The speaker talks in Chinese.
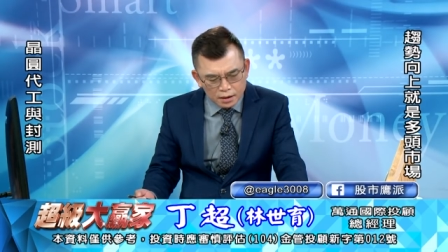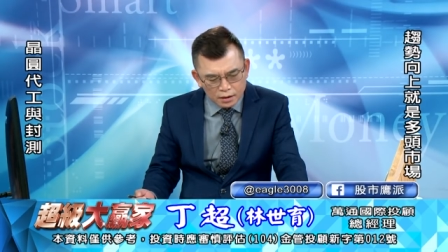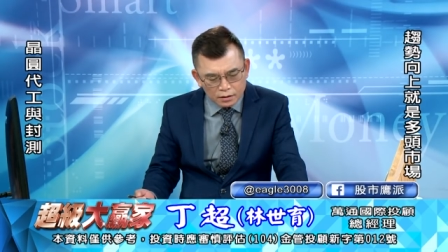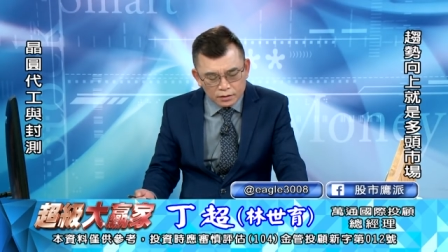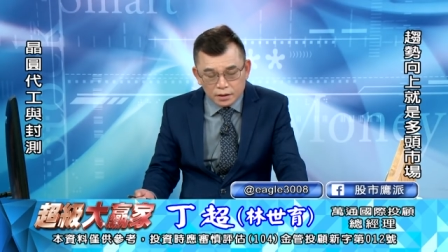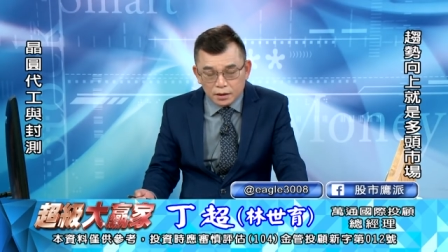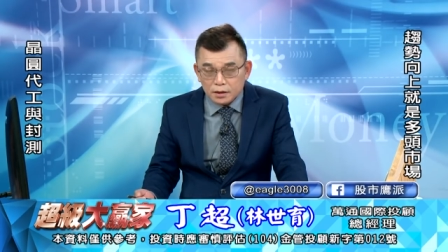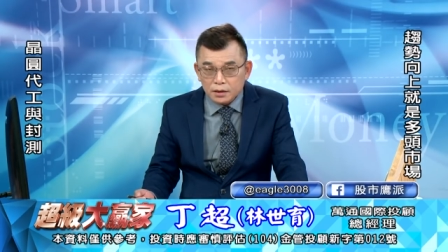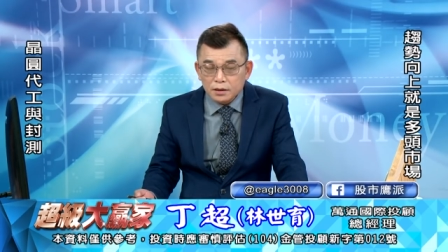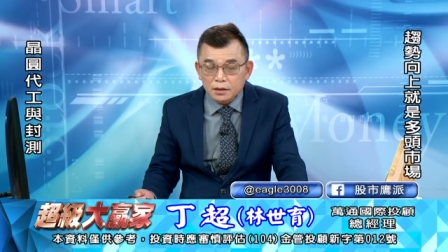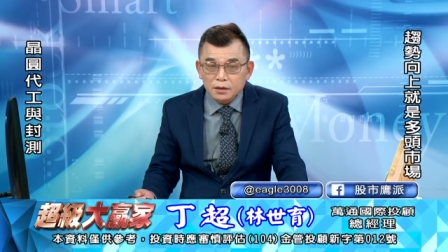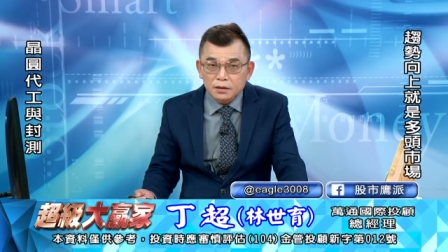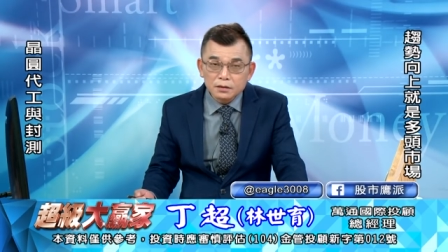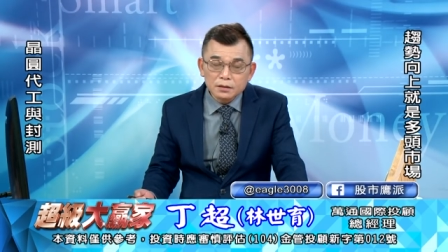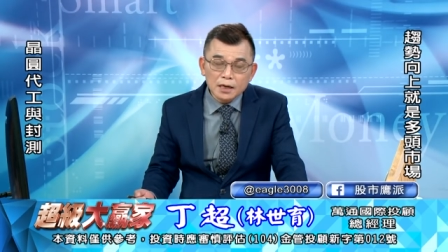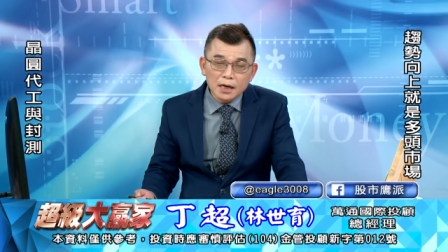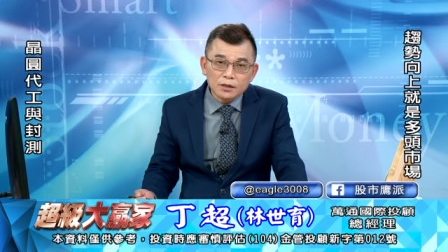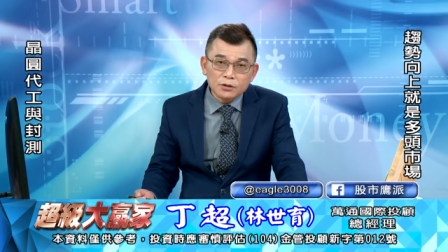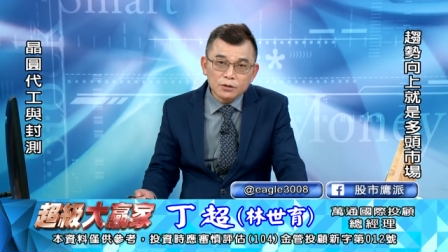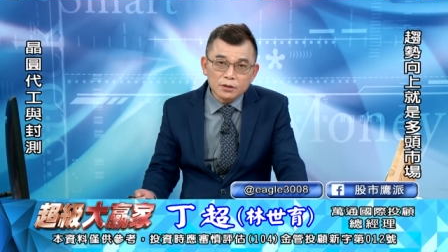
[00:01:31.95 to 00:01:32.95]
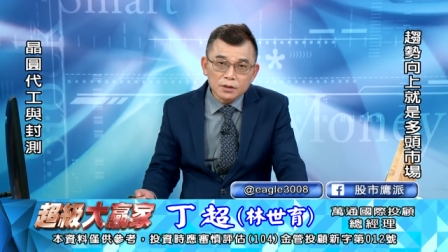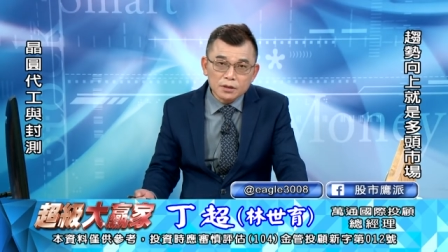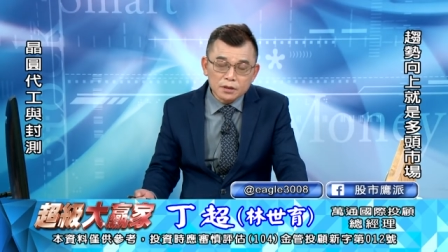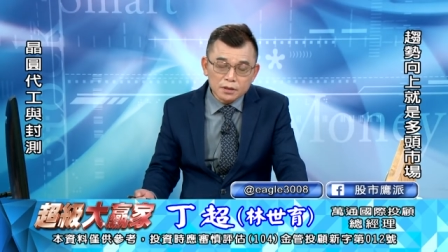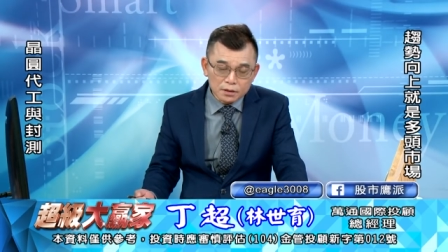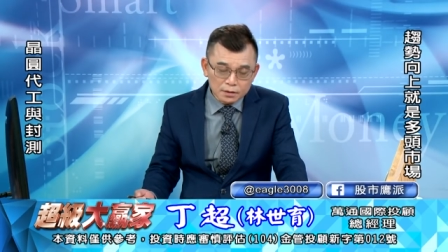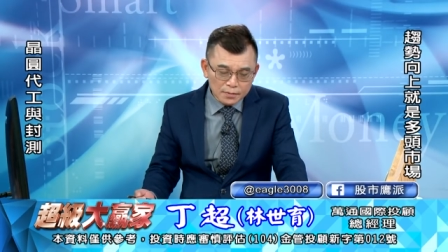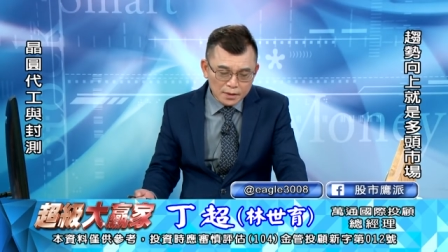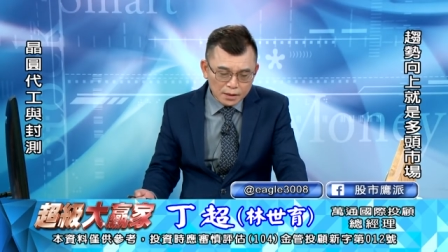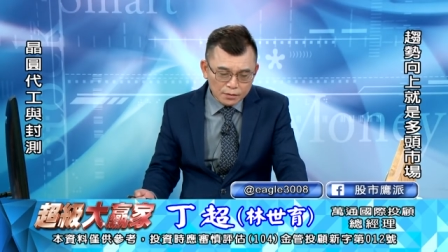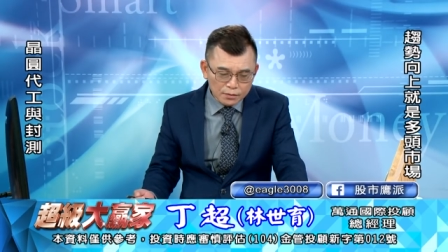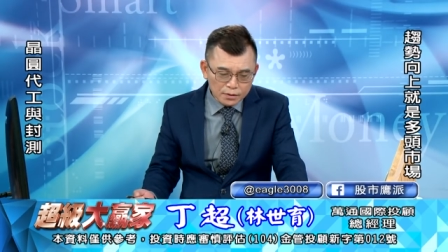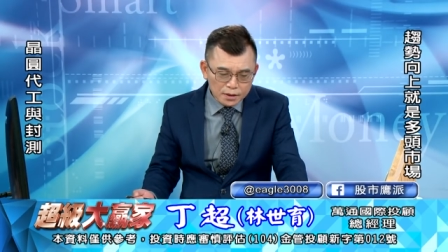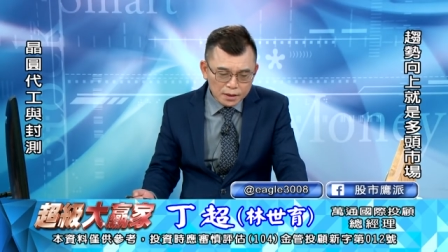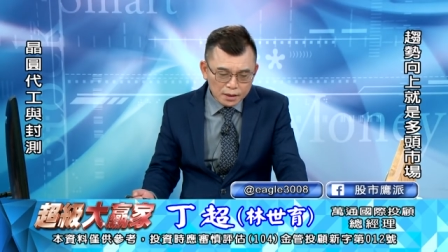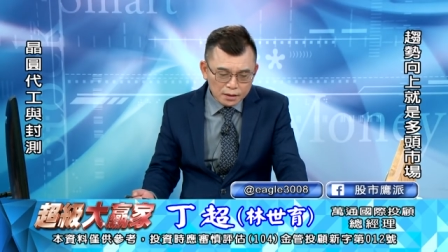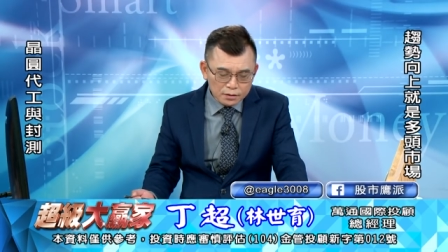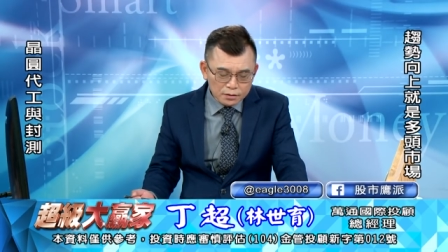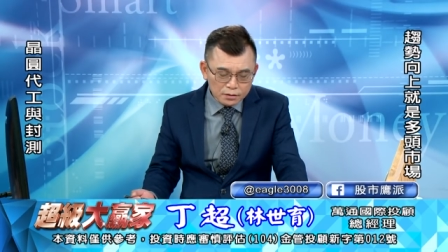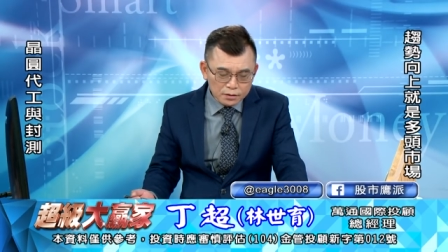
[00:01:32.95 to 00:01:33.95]
哦，这是大全值嘛，我
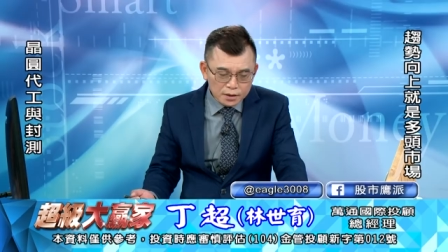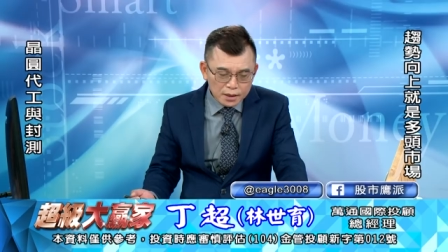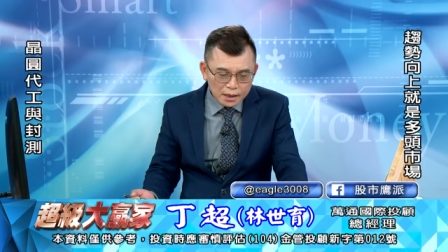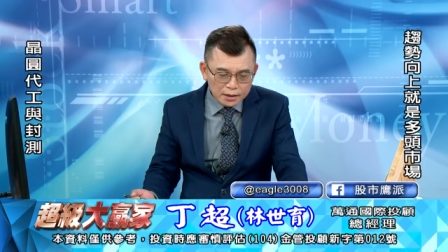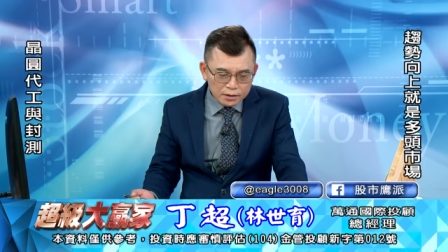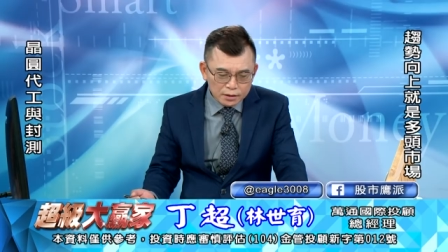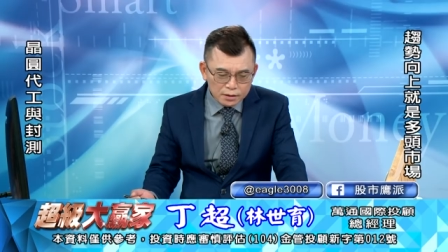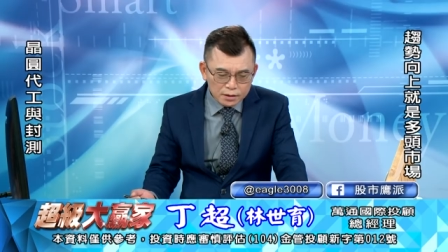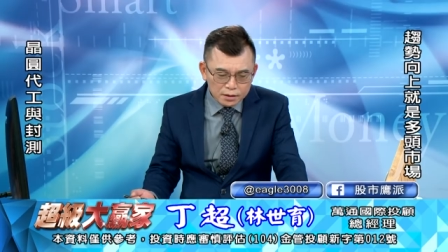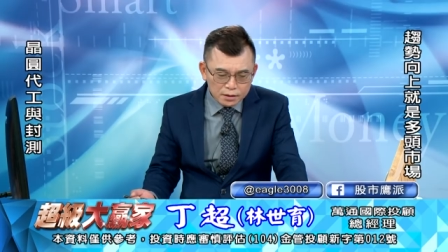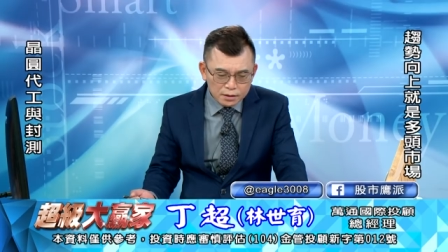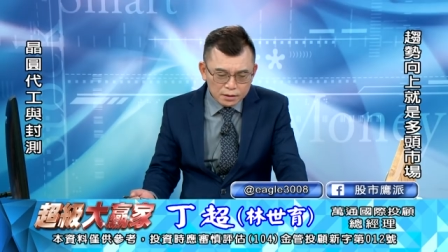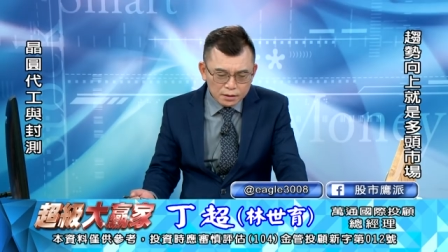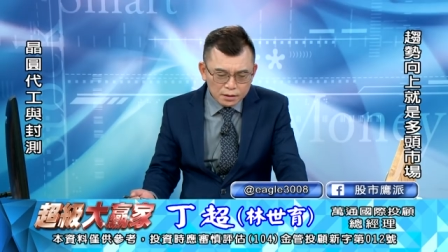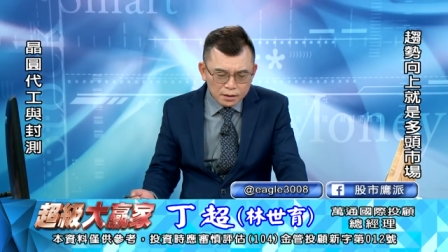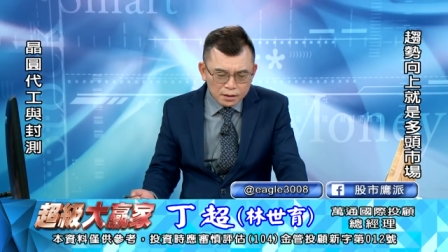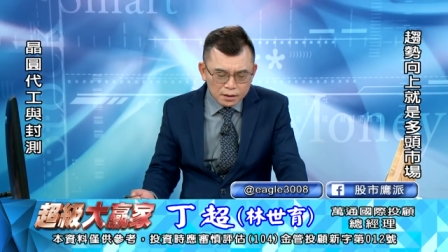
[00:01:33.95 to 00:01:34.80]
这样都是大全值。